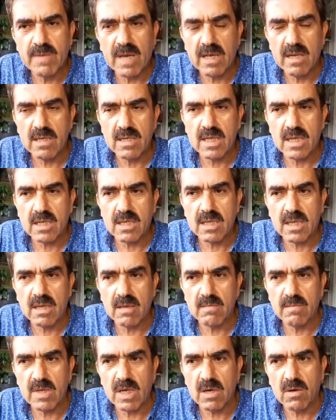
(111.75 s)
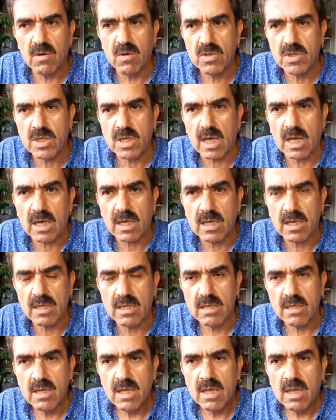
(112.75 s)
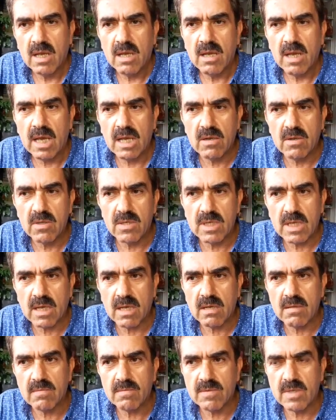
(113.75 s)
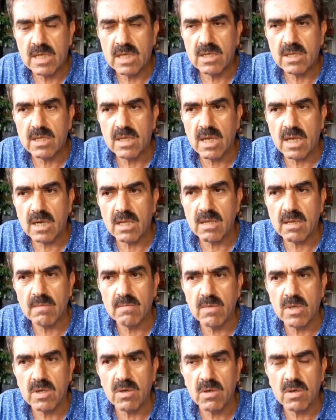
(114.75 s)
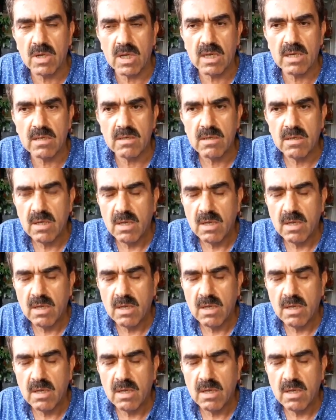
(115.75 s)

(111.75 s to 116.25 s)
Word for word: Ben gittiğimde o çarkın en önce dişlerinden biri olan e,